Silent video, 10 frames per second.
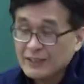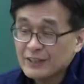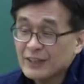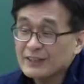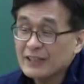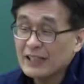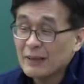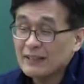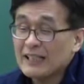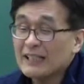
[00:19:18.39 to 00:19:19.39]
전세
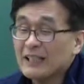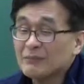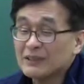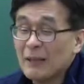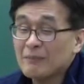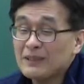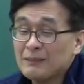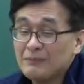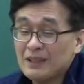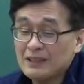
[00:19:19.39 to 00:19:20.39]
계약. 옛날에 뭐
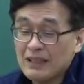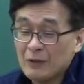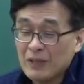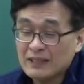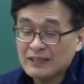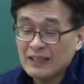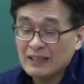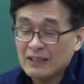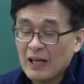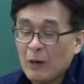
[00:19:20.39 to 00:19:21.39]
30년이라고
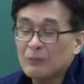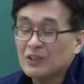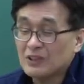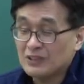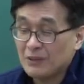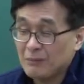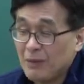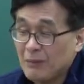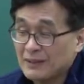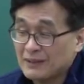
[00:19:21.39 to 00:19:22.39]
했는데 이게 없어졌어요.
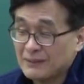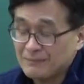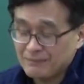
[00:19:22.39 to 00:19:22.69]
법에서.